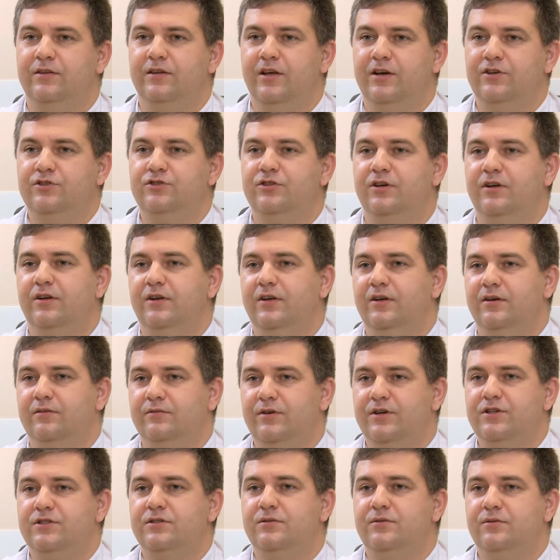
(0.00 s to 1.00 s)
Также
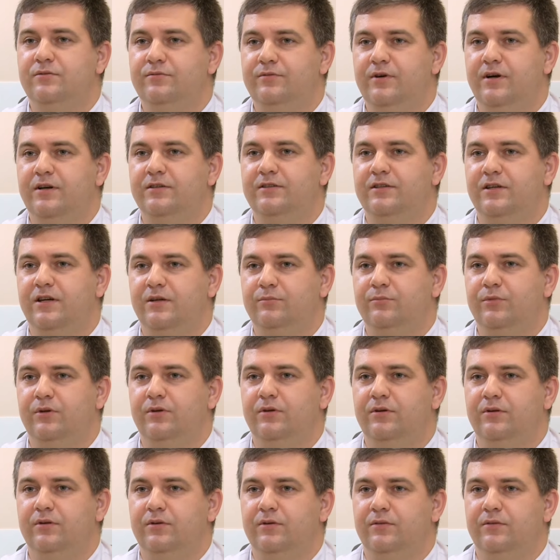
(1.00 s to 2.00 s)
важными
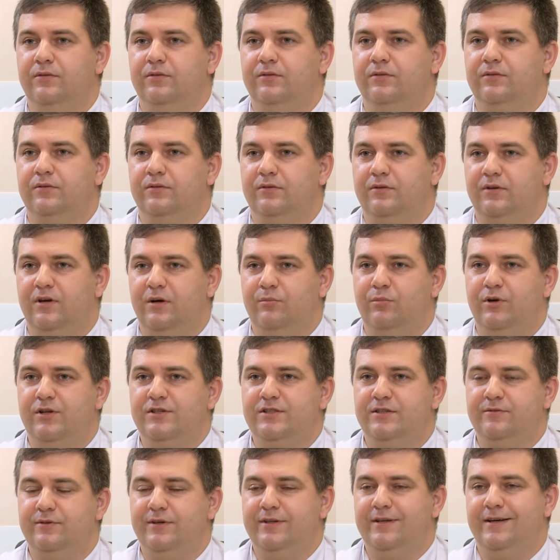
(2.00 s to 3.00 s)
факторами а,
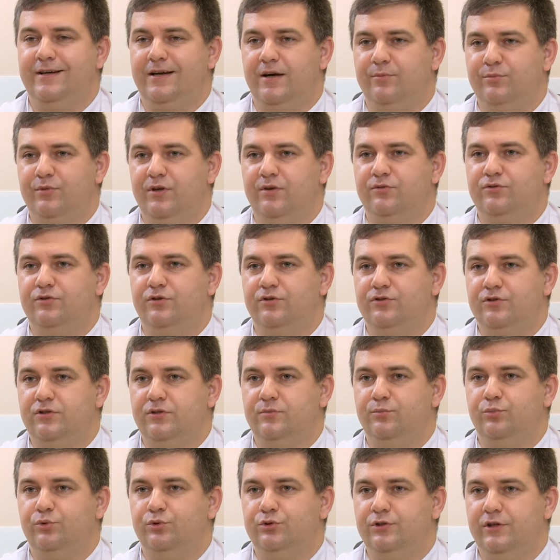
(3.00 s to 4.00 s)
образования камней в
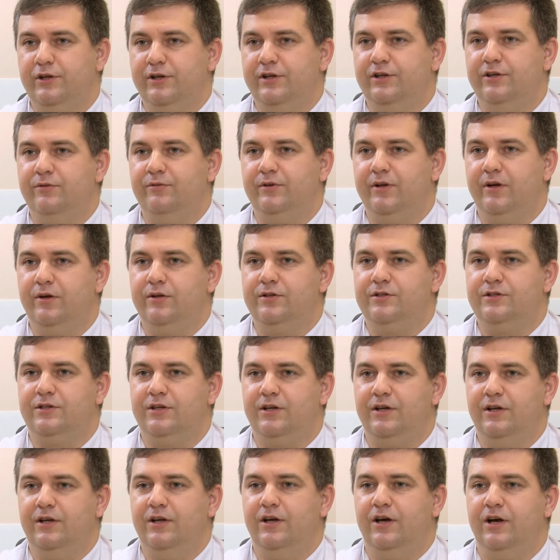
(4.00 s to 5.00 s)
желчном пузыре
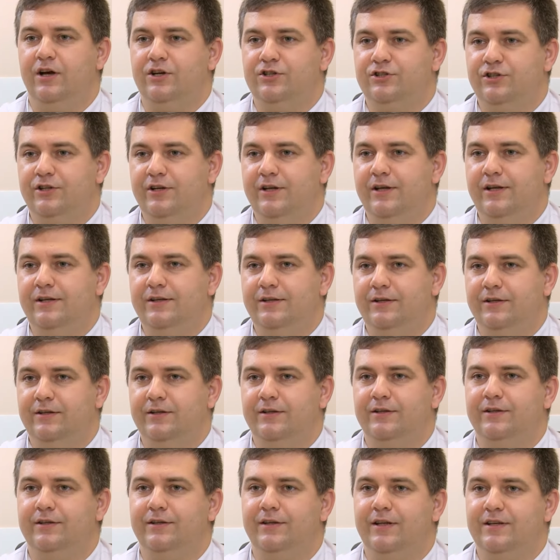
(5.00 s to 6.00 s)
являются
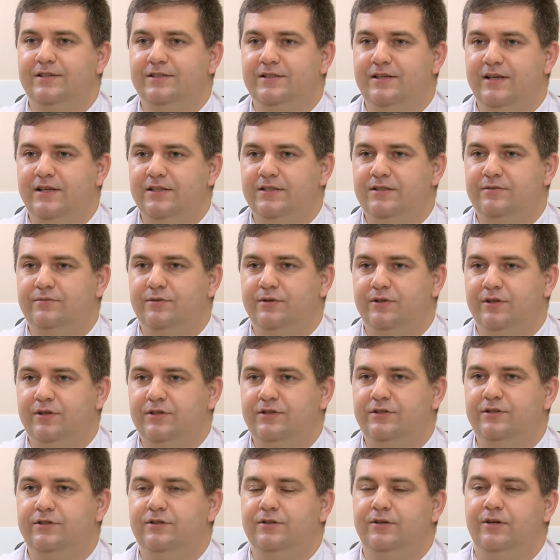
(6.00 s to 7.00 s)
ожирение,
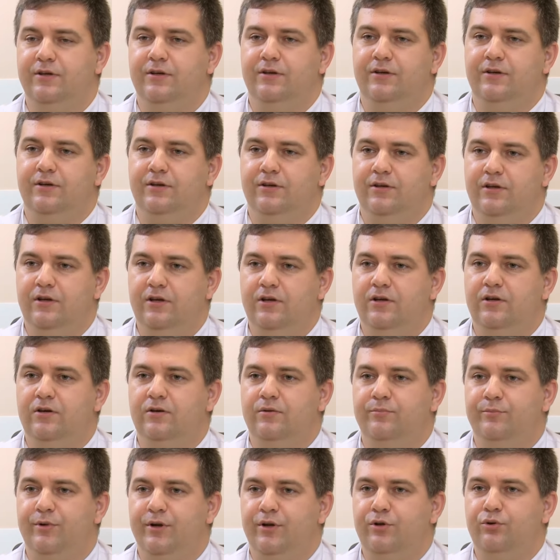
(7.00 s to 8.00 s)
наследственность
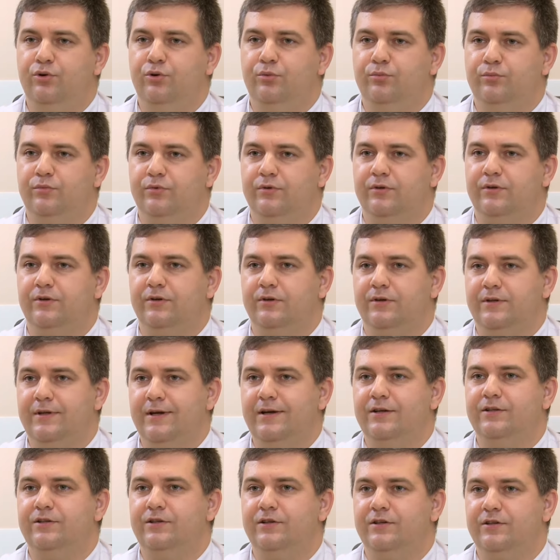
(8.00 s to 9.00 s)
и прием а,
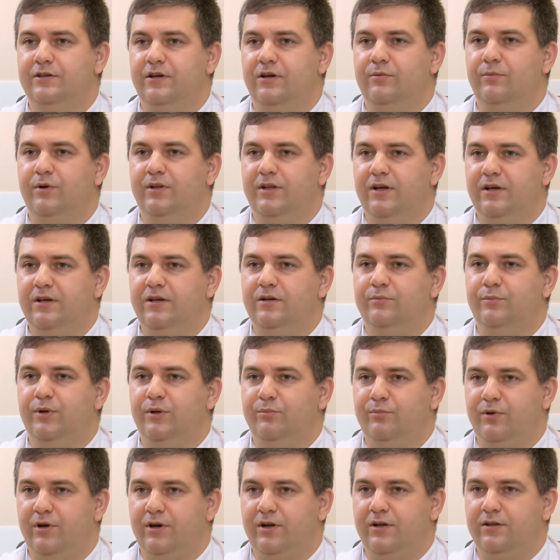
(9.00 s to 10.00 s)
некоторых гормональных
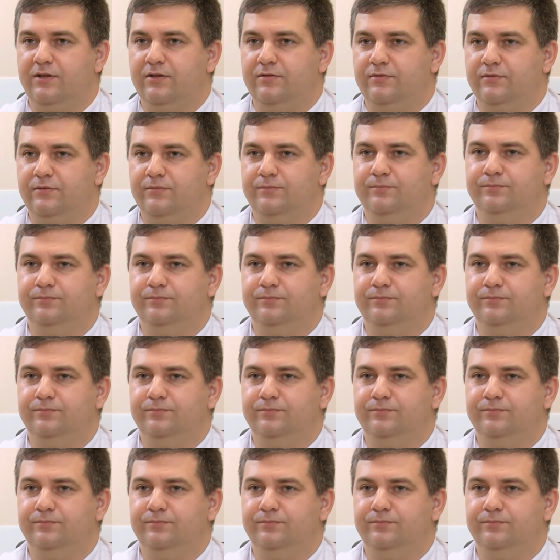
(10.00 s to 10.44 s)
препаратов.